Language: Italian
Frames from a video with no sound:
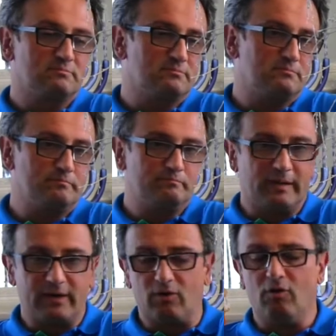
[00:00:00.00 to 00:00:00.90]
Mm,
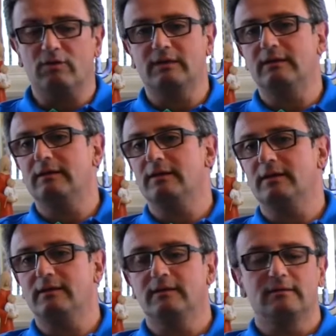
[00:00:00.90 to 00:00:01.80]

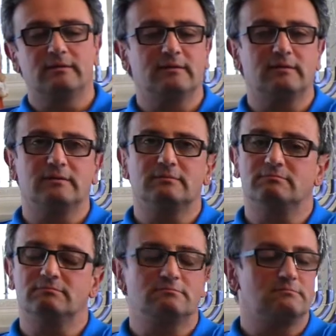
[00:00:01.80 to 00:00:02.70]
parrocchie,
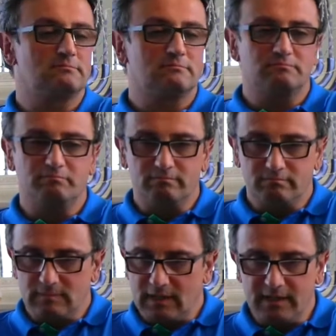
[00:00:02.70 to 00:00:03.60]

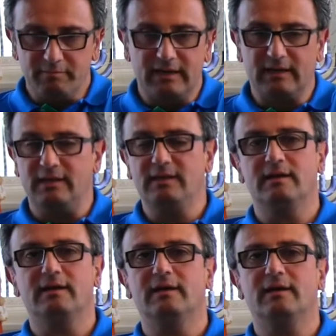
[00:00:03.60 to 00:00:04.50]
ehm,
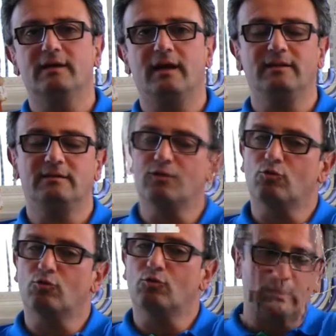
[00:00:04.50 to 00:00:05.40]
librerie, enti
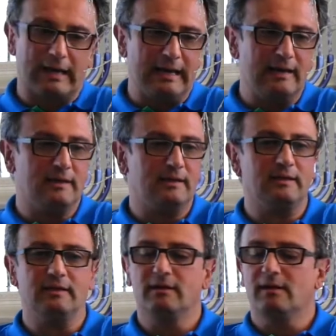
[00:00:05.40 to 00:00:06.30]

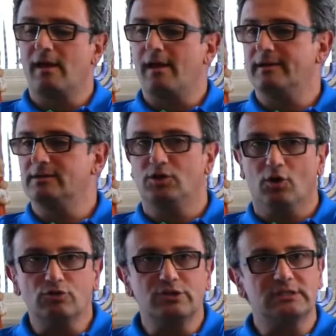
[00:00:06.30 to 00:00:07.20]
culturali, eh,
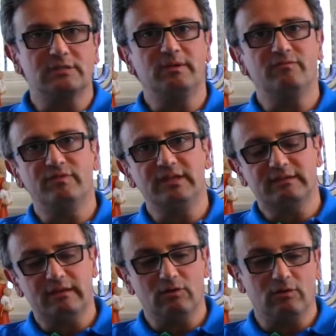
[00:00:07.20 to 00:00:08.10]
diocesi mi
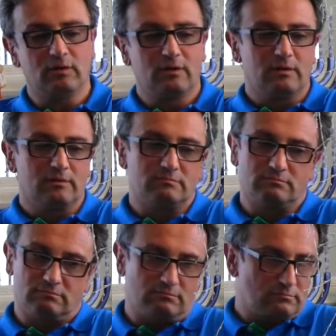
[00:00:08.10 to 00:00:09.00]
invitano
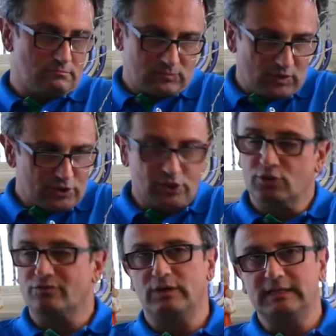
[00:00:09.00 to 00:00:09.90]
io
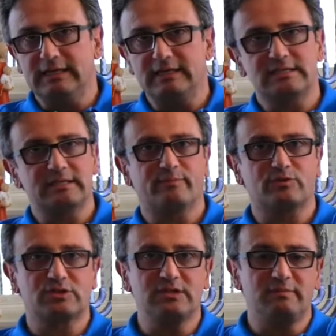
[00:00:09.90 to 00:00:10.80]
accetto volentieri se
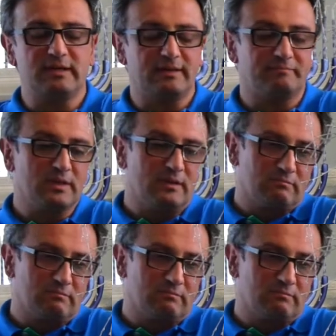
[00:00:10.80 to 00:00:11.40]
possibile,